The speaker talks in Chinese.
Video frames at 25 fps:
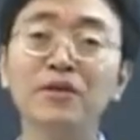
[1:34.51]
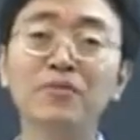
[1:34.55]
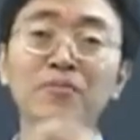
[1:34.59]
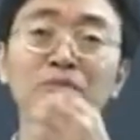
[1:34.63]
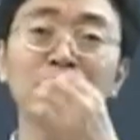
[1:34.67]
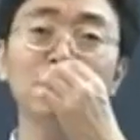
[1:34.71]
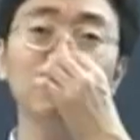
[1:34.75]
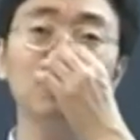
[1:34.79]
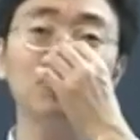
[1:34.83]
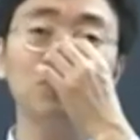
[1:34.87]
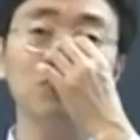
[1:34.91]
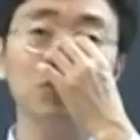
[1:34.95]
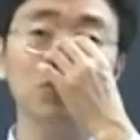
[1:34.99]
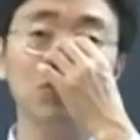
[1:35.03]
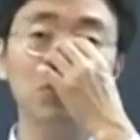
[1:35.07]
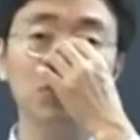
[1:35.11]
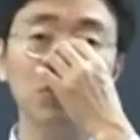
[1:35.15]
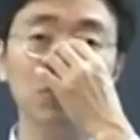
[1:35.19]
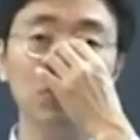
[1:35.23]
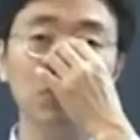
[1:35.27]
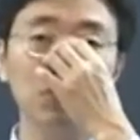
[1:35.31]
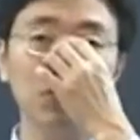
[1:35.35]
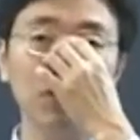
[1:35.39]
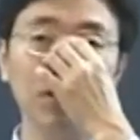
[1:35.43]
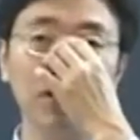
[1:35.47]
不能说
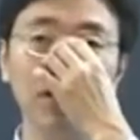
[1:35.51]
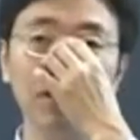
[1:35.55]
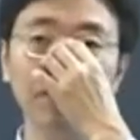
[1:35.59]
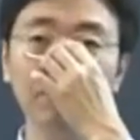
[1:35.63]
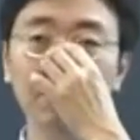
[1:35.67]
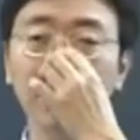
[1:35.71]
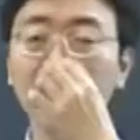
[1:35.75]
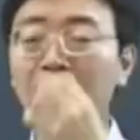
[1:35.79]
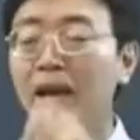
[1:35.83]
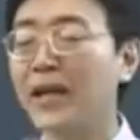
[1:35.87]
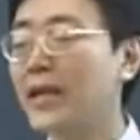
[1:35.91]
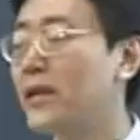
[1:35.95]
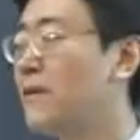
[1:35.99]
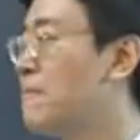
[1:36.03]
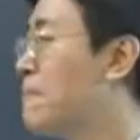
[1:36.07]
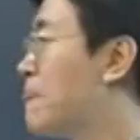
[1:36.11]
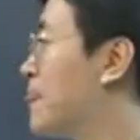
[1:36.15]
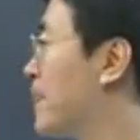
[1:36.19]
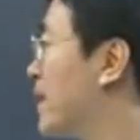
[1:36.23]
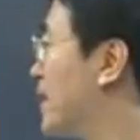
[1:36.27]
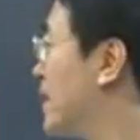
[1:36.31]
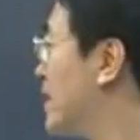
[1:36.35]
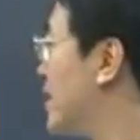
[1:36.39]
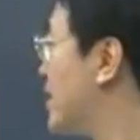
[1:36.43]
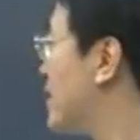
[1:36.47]
to the bed，
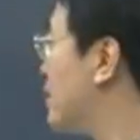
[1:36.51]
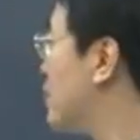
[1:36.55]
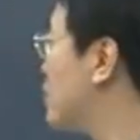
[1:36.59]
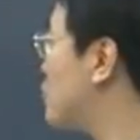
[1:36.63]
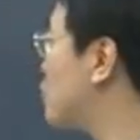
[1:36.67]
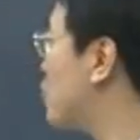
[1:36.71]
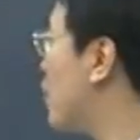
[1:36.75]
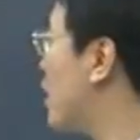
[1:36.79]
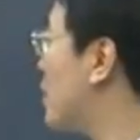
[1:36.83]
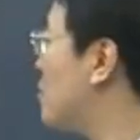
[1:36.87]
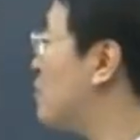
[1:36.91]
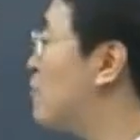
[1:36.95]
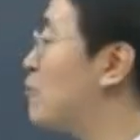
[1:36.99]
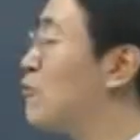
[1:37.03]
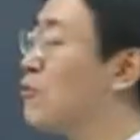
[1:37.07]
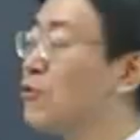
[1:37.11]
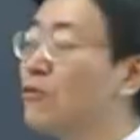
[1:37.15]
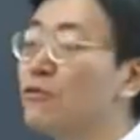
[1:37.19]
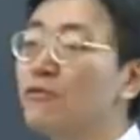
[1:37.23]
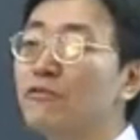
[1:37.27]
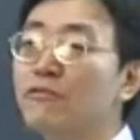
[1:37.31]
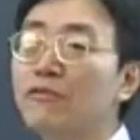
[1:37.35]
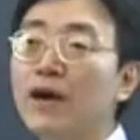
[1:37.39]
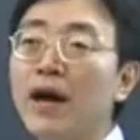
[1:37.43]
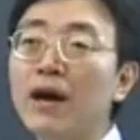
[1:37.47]
因为床铺
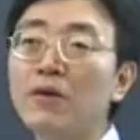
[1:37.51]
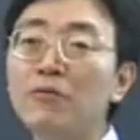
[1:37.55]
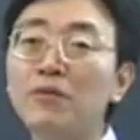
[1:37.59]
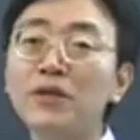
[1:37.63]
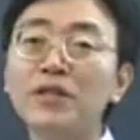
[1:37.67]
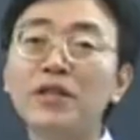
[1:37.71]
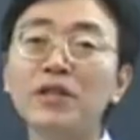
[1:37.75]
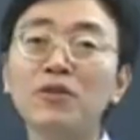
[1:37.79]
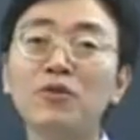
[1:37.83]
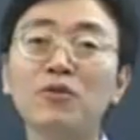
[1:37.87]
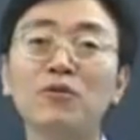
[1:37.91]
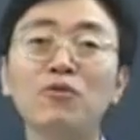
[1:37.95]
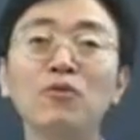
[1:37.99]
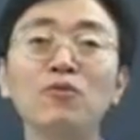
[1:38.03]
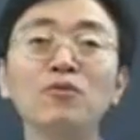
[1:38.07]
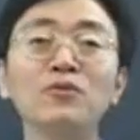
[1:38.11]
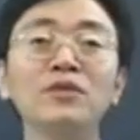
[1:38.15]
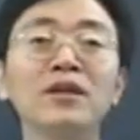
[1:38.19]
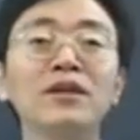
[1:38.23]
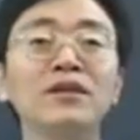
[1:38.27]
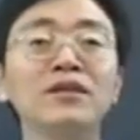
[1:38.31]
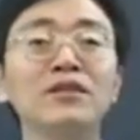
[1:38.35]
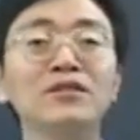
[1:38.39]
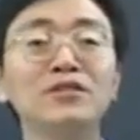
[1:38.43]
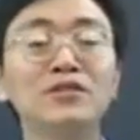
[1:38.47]
发挥它的功
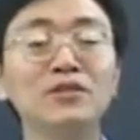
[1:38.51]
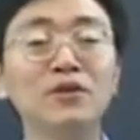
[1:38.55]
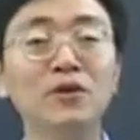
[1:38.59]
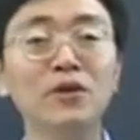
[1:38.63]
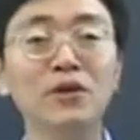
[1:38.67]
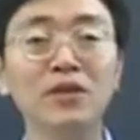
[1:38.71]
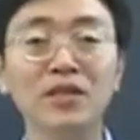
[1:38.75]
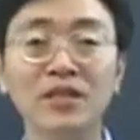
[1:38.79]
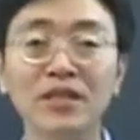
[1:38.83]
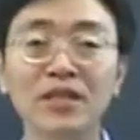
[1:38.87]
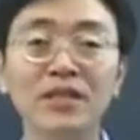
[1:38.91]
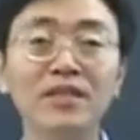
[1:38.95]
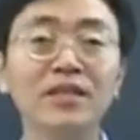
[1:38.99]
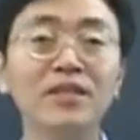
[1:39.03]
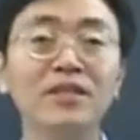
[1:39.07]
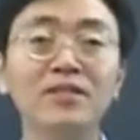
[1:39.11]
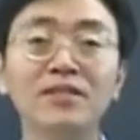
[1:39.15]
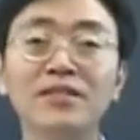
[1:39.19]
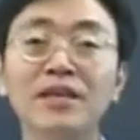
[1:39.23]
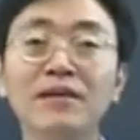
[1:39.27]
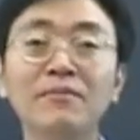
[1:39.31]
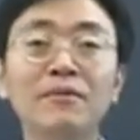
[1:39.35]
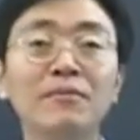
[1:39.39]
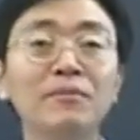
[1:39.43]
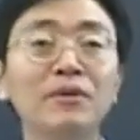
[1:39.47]
能的时候，一定
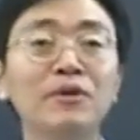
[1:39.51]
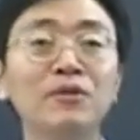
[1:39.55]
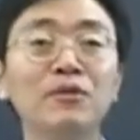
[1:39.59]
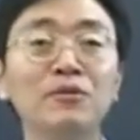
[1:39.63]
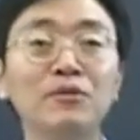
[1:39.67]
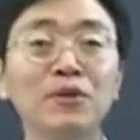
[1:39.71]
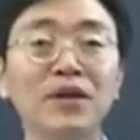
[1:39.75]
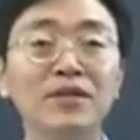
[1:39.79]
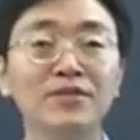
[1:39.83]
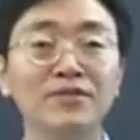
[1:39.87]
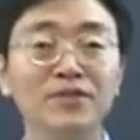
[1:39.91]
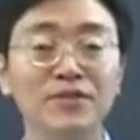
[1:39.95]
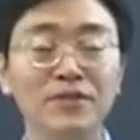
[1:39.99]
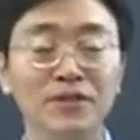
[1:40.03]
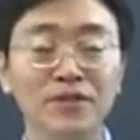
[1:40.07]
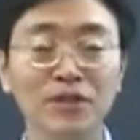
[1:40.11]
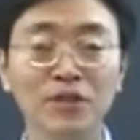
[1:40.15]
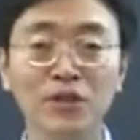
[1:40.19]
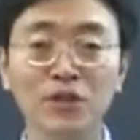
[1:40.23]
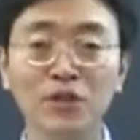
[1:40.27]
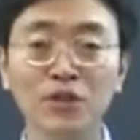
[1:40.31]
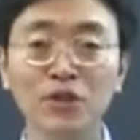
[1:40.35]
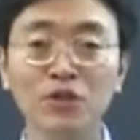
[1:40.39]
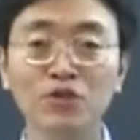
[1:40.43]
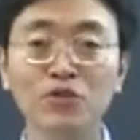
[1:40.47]
前面没有冠词。
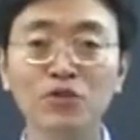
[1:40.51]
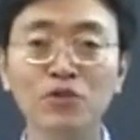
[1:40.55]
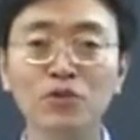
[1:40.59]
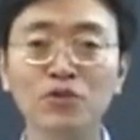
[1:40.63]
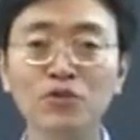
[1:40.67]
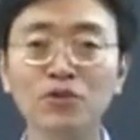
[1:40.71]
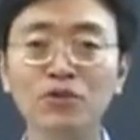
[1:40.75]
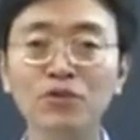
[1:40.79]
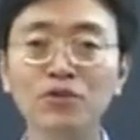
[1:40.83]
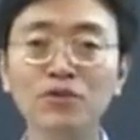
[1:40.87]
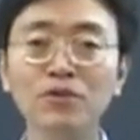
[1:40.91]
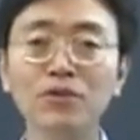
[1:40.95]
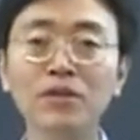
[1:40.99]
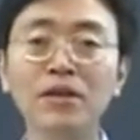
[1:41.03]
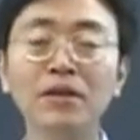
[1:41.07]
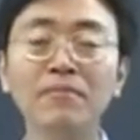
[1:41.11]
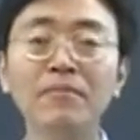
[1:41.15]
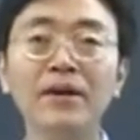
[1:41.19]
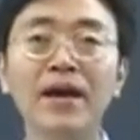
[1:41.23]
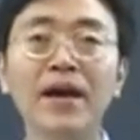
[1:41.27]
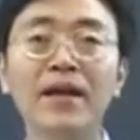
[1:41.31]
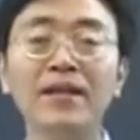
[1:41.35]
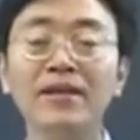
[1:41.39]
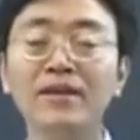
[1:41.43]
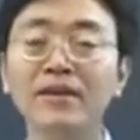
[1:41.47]
如果 to the
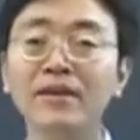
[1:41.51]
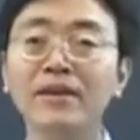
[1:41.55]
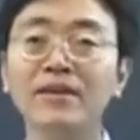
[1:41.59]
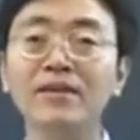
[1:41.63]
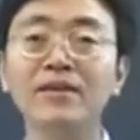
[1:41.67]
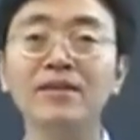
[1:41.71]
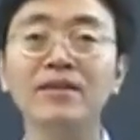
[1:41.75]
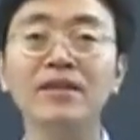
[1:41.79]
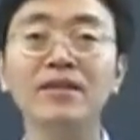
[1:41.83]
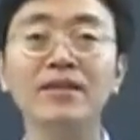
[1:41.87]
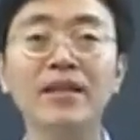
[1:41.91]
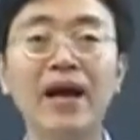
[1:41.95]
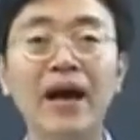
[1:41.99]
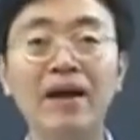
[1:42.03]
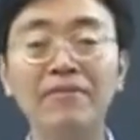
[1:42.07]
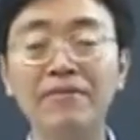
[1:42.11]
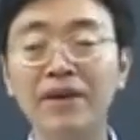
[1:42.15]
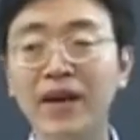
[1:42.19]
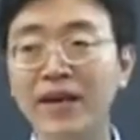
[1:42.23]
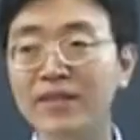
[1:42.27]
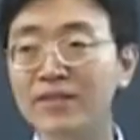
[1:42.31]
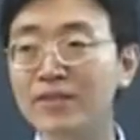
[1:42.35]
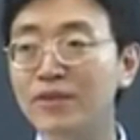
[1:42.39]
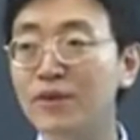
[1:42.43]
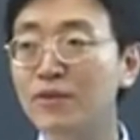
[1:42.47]
bed，可能打发
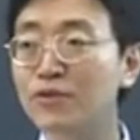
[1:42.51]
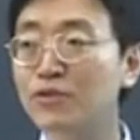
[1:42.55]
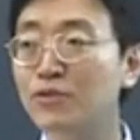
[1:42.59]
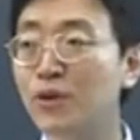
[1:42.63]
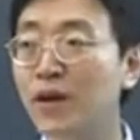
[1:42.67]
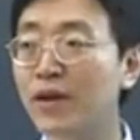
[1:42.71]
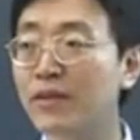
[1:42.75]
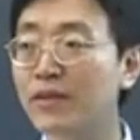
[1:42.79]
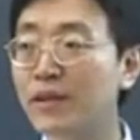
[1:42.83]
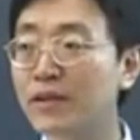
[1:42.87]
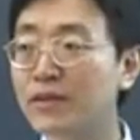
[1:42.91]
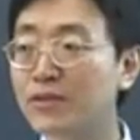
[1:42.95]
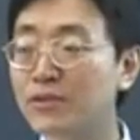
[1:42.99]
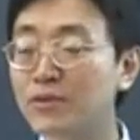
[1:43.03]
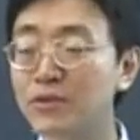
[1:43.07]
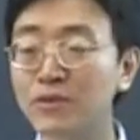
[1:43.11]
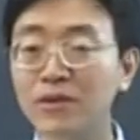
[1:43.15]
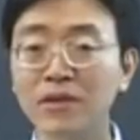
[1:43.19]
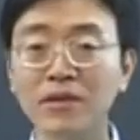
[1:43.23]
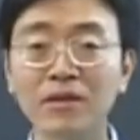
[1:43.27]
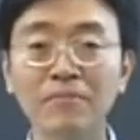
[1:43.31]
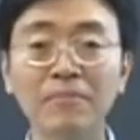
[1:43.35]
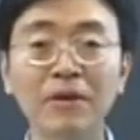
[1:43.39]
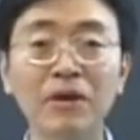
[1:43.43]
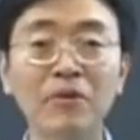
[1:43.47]
孩子到床那儿去，
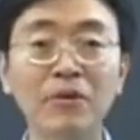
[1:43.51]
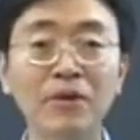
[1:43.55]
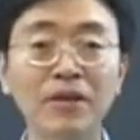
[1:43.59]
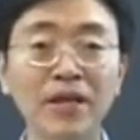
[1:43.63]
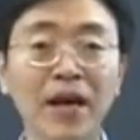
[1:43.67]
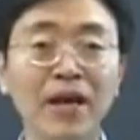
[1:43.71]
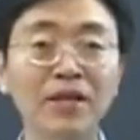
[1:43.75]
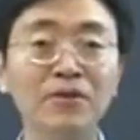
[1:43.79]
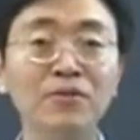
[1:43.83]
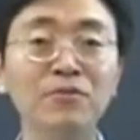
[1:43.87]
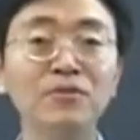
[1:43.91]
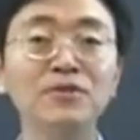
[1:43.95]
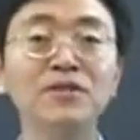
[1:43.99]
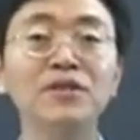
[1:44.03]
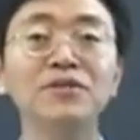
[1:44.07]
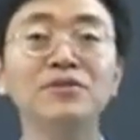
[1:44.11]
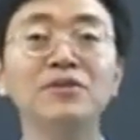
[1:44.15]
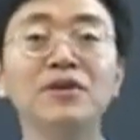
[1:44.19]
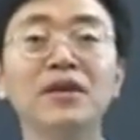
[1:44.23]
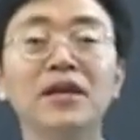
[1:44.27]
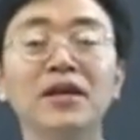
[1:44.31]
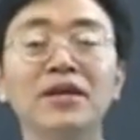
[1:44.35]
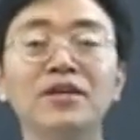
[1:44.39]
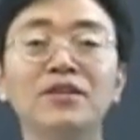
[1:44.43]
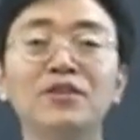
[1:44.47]
可能帮我拿东西
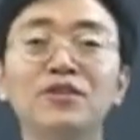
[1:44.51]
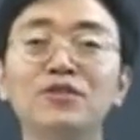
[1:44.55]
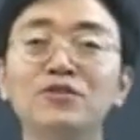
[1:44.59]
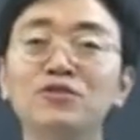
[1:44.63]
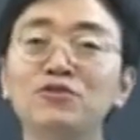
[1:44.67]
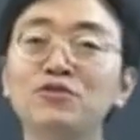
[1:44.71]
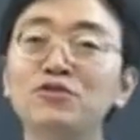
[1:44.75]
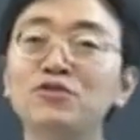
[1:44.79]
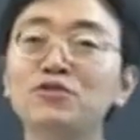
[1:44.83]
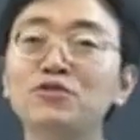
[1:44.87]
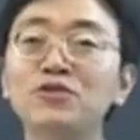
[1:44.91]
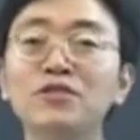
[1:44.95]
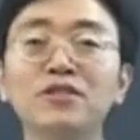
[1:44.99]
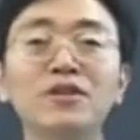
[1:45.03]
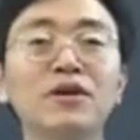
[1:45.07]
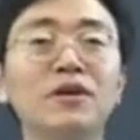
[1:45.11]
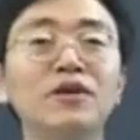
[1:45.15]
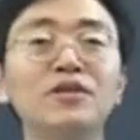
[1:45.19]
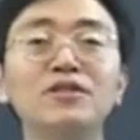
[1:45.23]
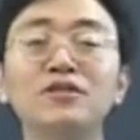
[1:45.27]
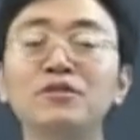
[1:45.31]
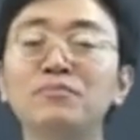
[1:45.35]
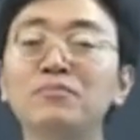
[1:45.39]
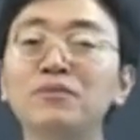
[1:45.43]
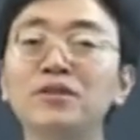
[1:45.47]
去了。去睡觉
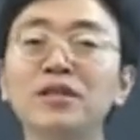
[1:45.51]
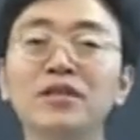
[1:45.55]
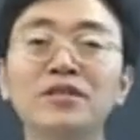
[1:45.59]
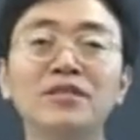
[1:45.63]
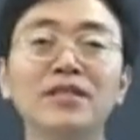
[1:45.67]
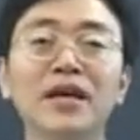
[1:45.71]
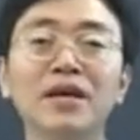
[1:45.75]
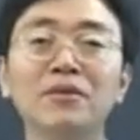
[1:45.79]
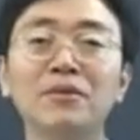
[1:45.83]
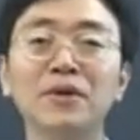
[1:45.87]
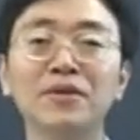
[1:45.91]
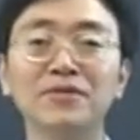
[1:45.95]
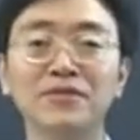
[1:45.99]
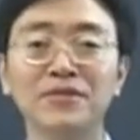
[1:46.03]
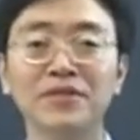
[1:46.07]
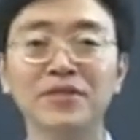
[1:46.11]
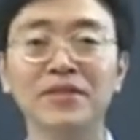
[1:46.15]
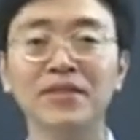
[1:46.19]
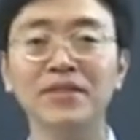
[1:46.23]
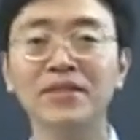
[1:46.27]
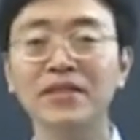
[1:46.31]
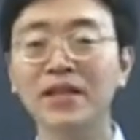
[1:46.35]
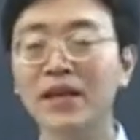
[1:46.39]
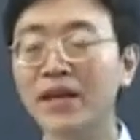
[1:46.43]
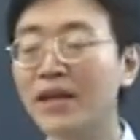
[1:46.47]
是不能加冠词
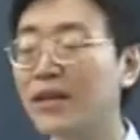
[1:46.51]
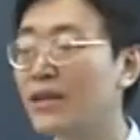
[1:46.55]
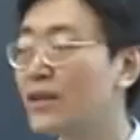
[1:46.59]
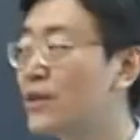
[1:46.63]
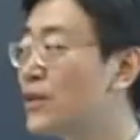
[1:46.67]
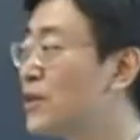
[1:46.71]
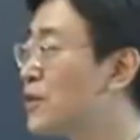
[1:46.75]
的。啊。